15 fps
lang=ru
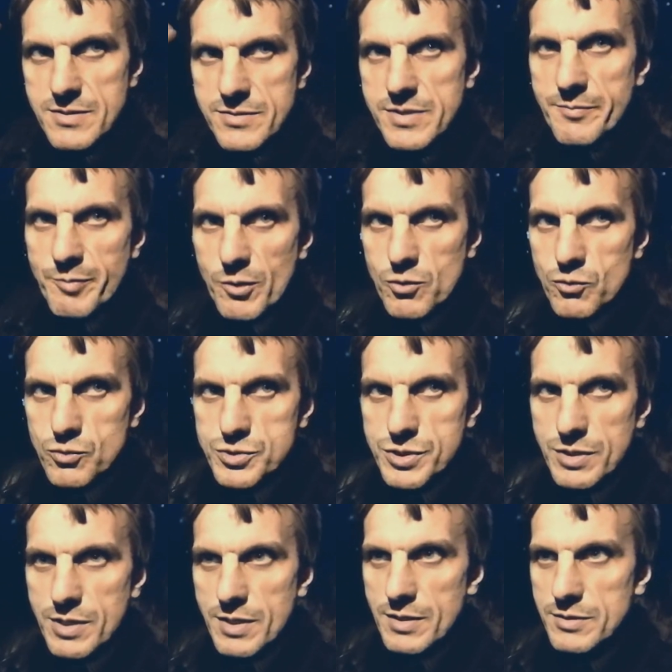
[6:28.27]
не
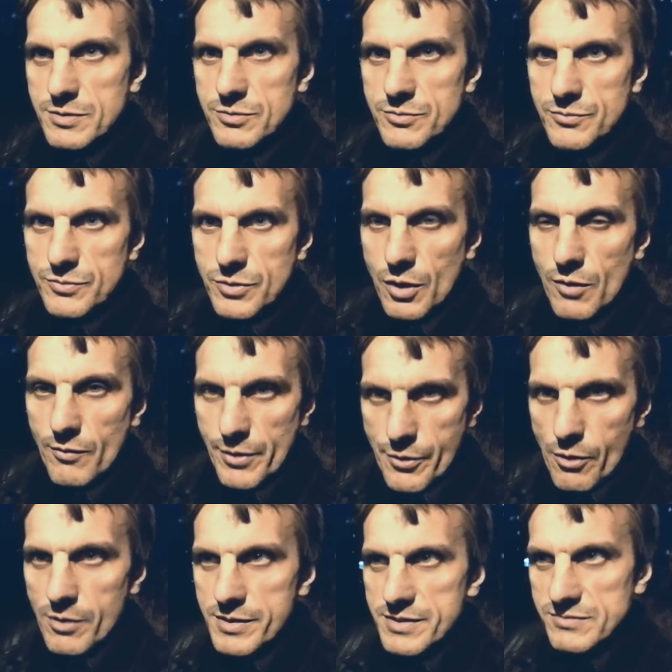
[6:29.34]
порушили
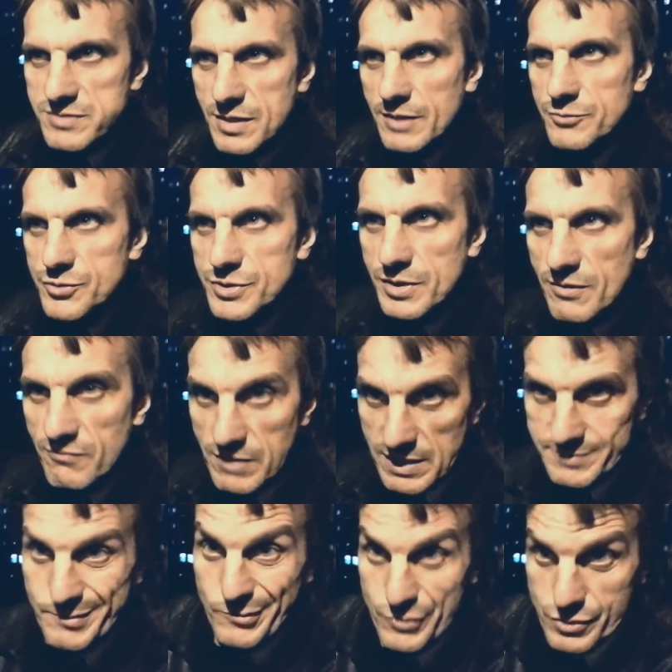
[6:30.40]
договоренки, следующая
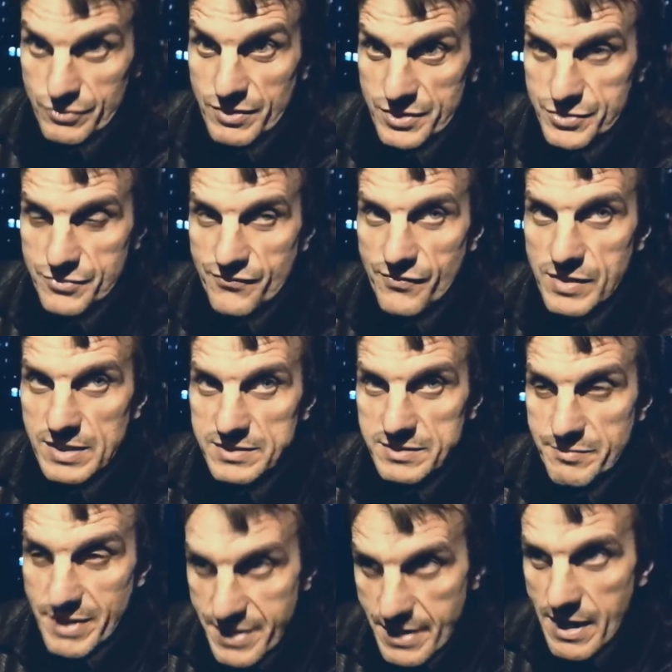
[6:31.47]
власть, потому что у нас власть
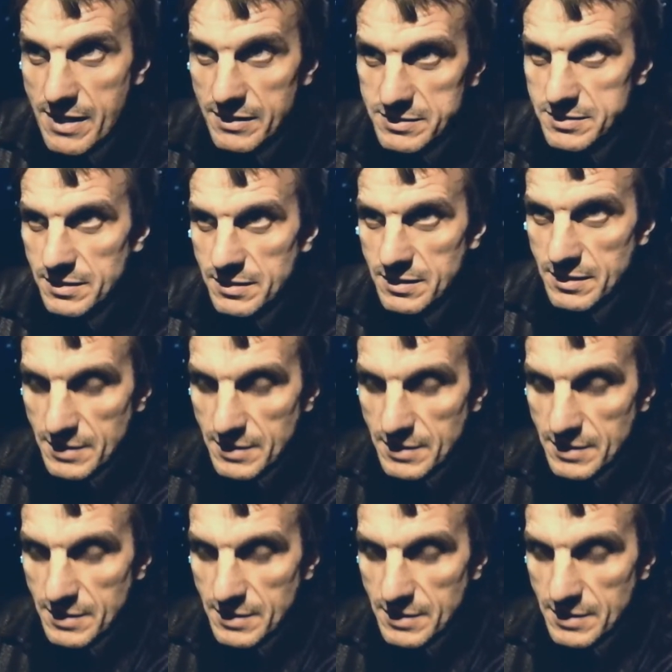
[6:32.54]
меняется,